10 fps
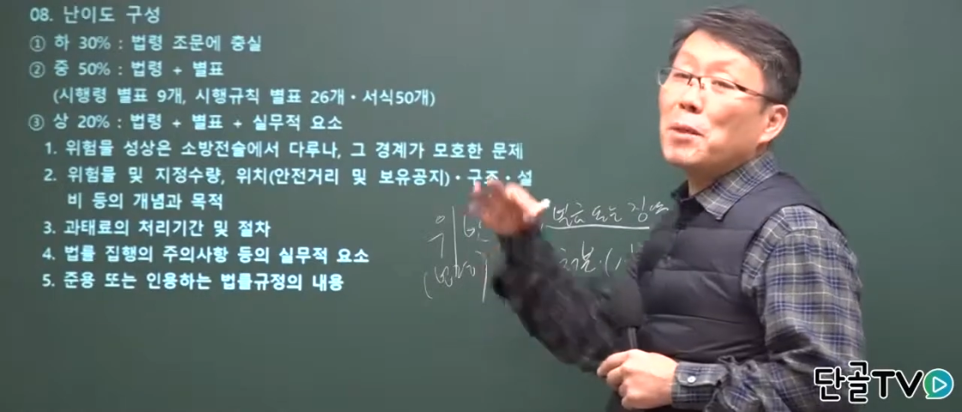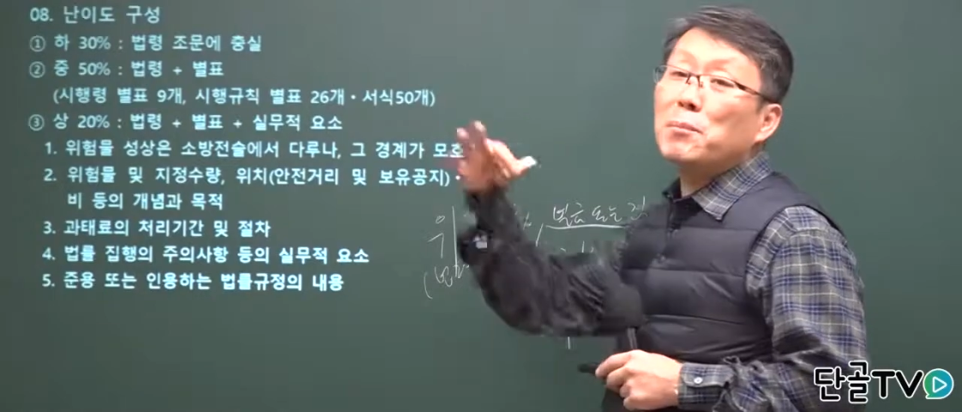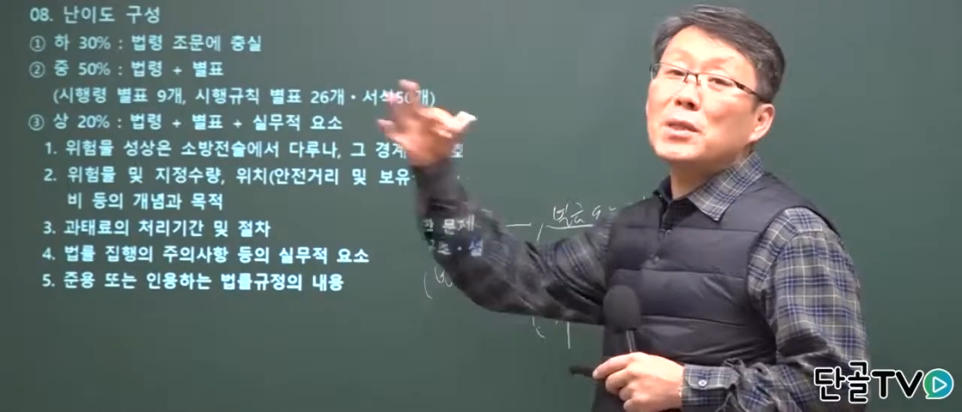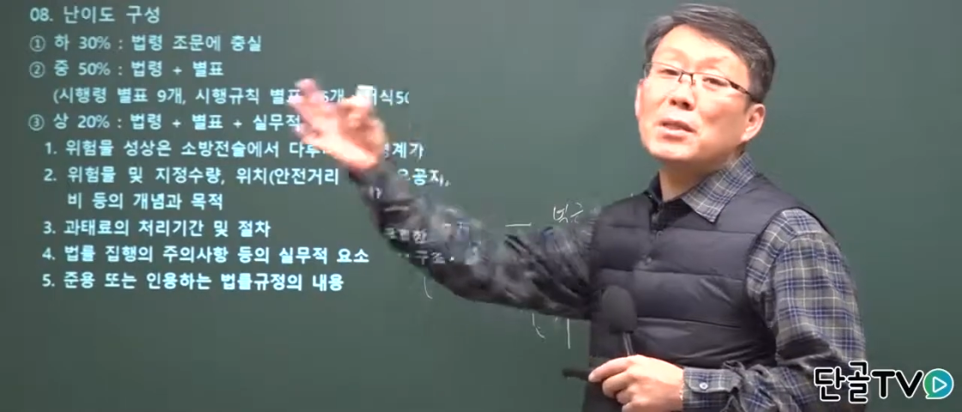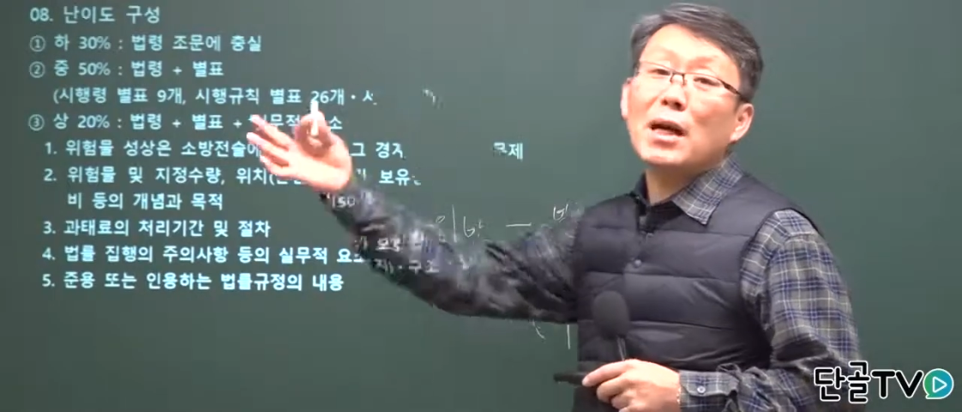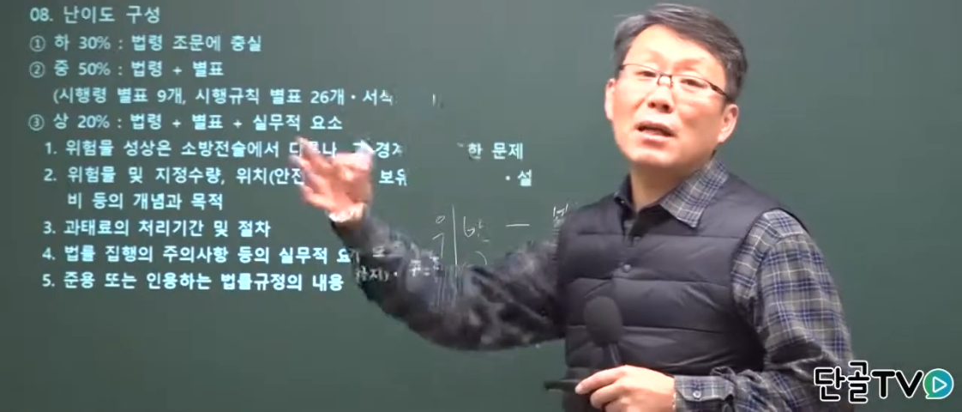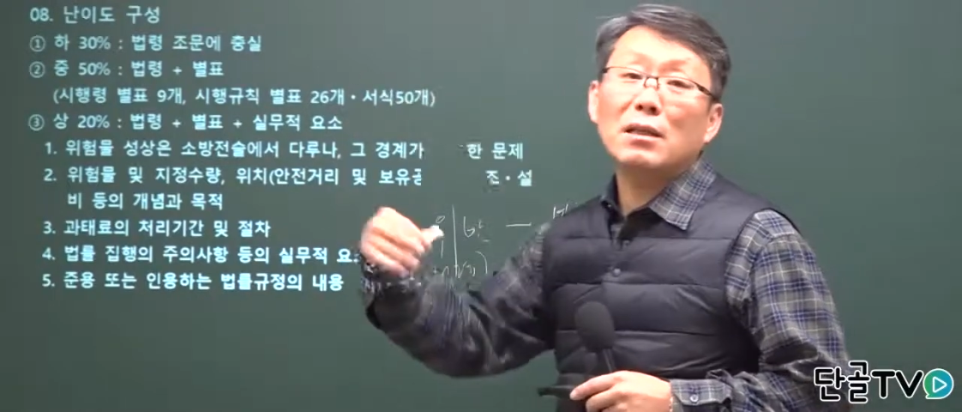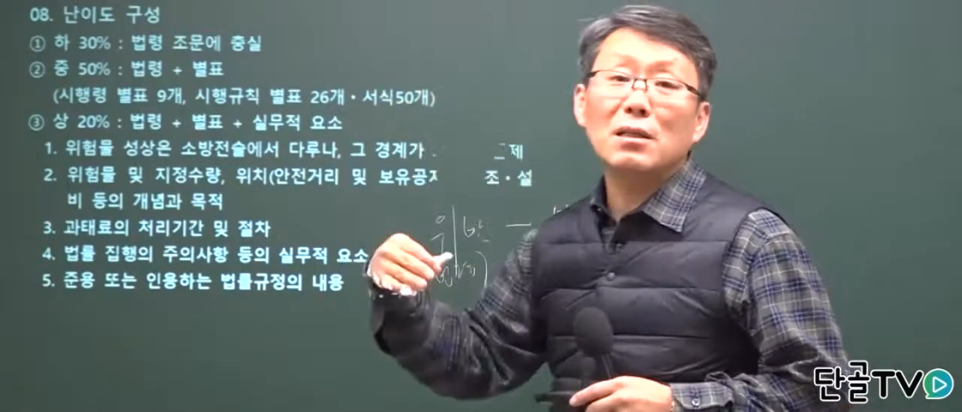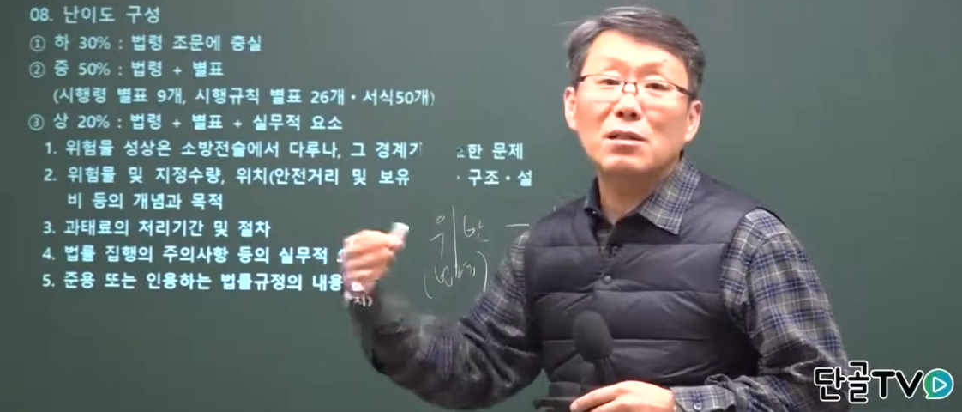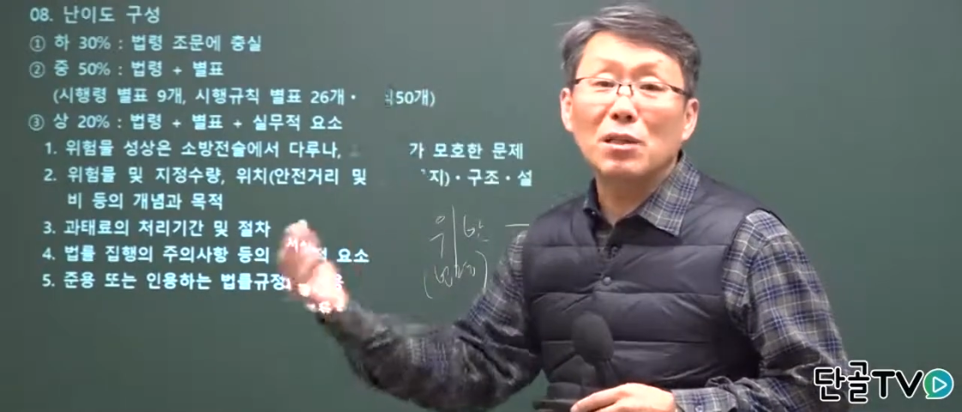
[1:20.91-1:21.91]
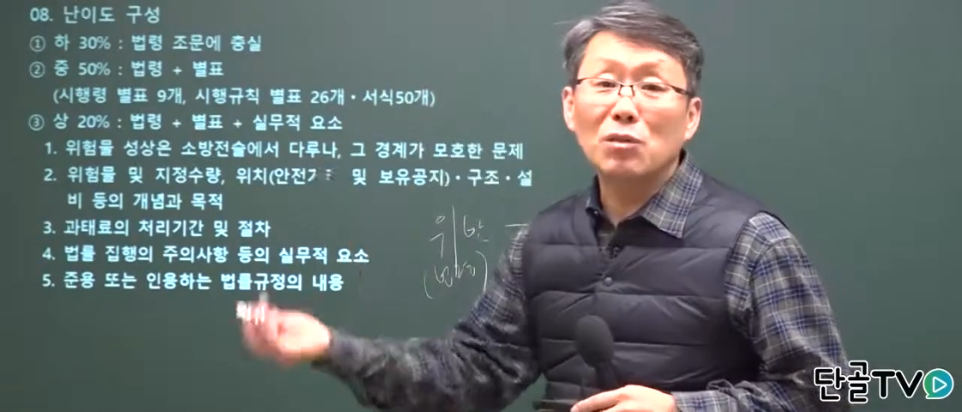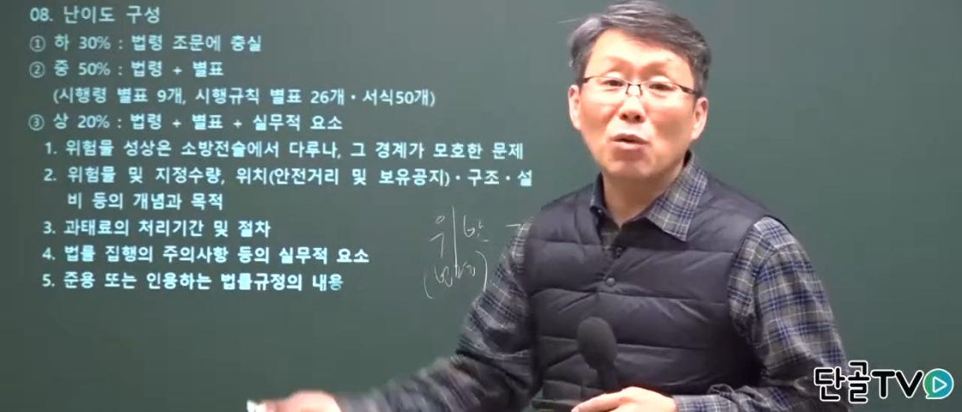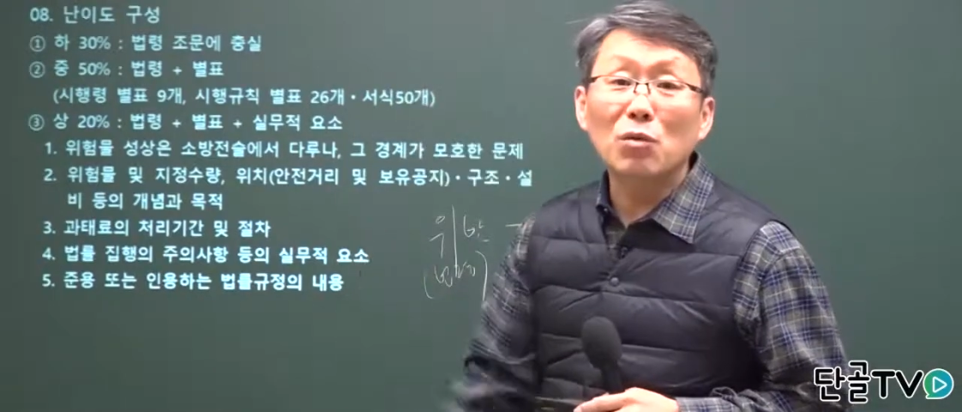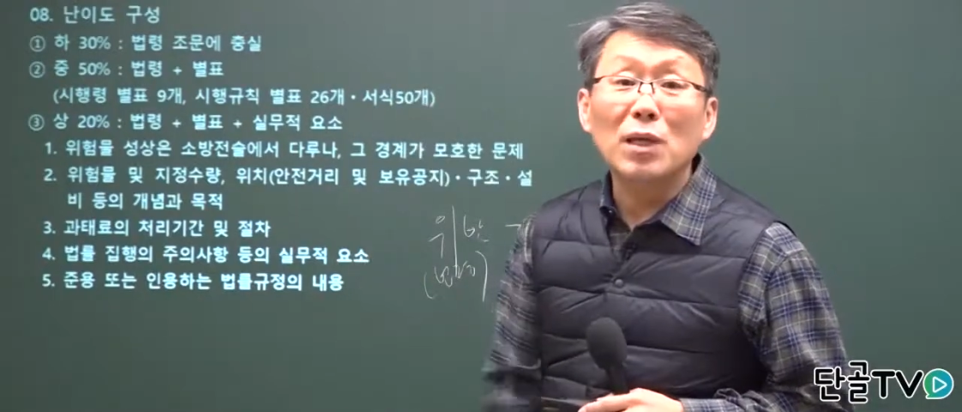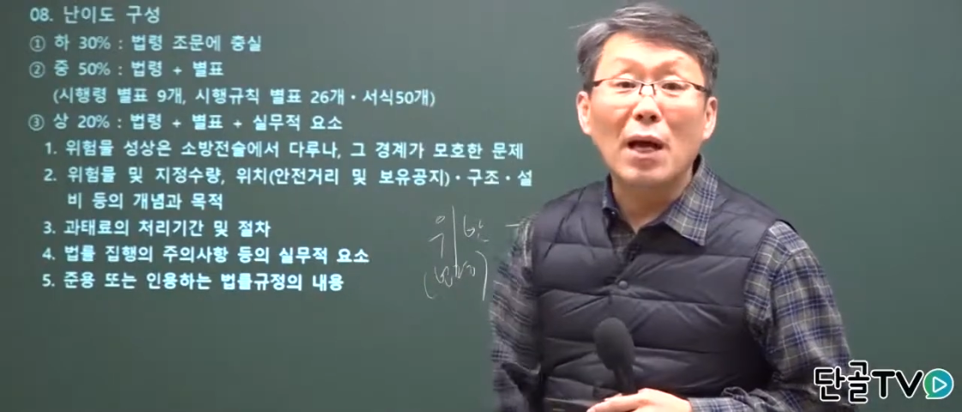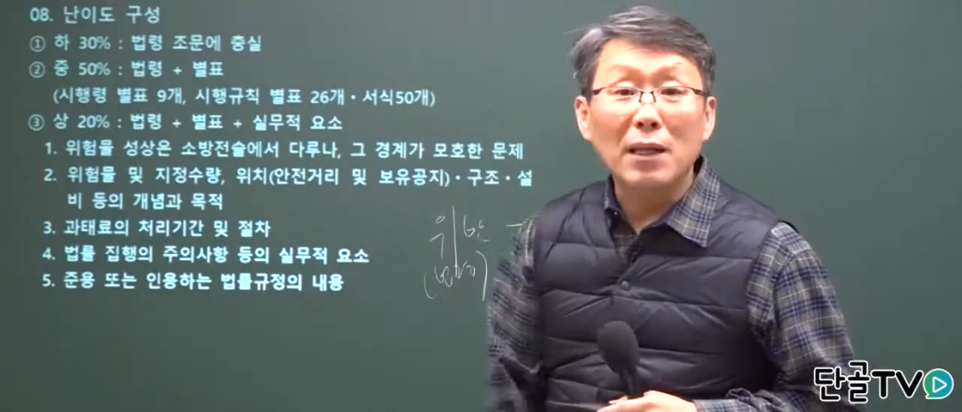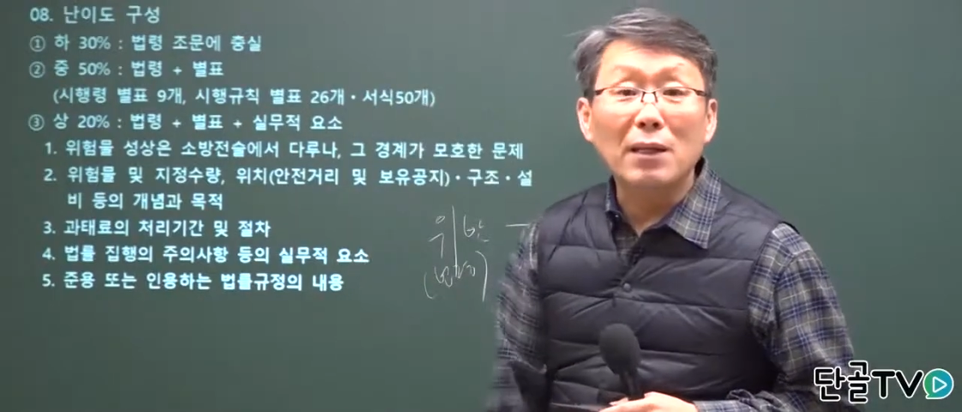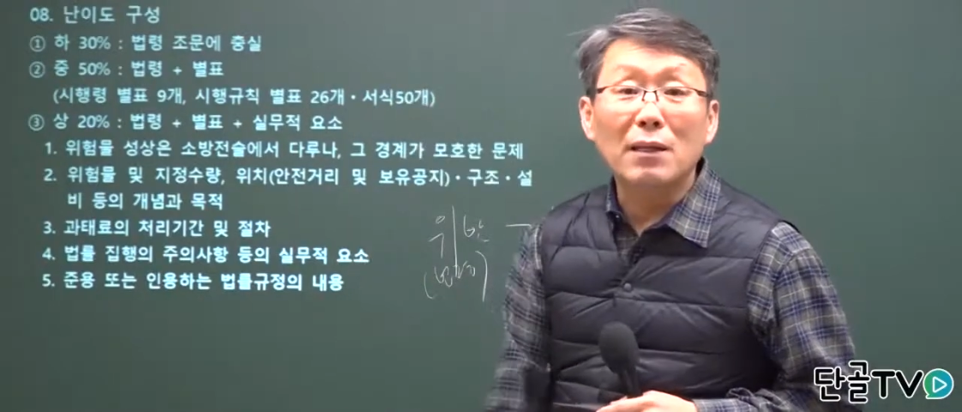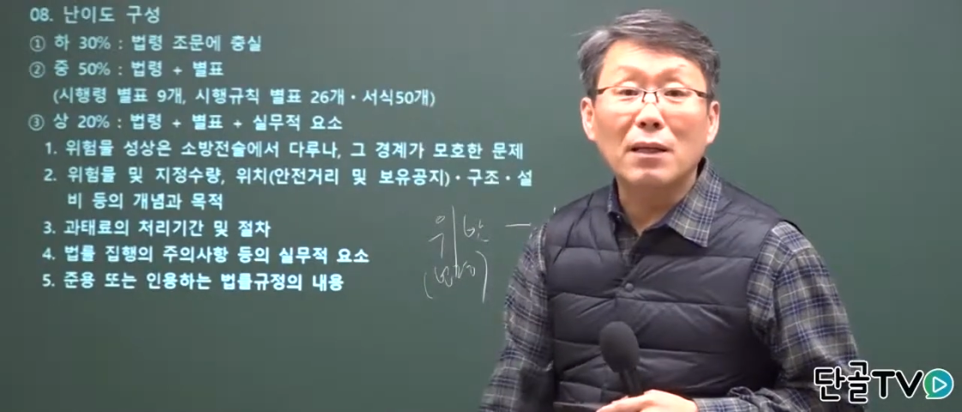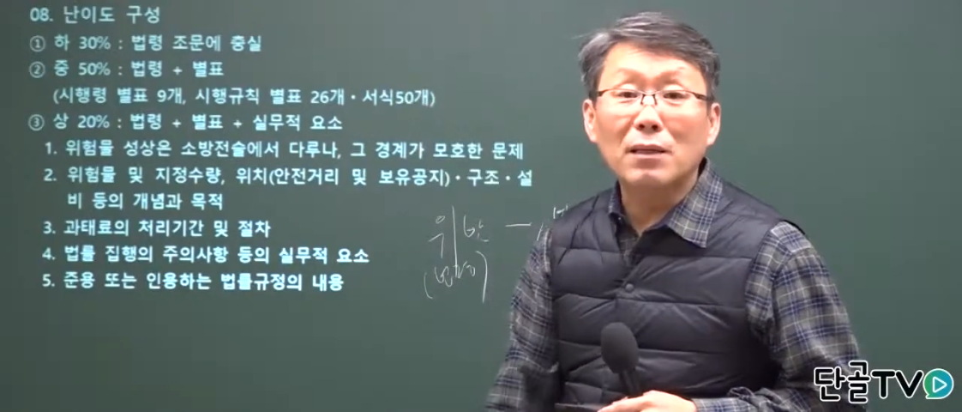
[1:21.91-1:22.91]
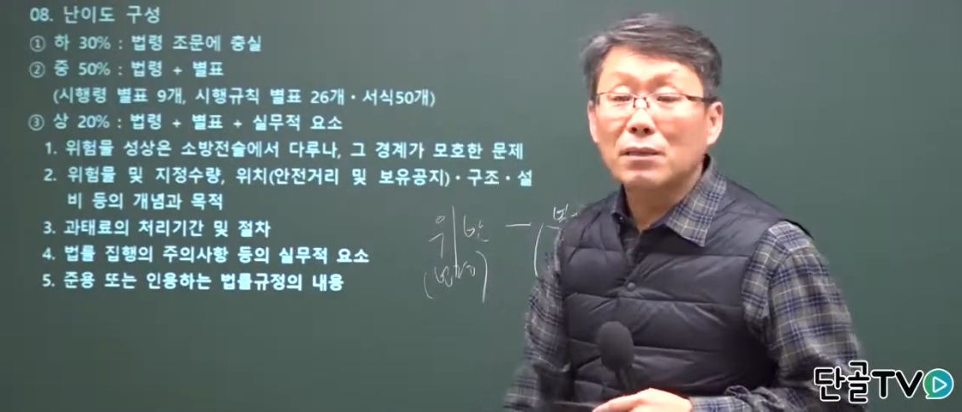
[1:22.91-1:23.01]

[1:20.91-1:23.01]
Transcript: 법령과의 어떤 저촉 사항이 된다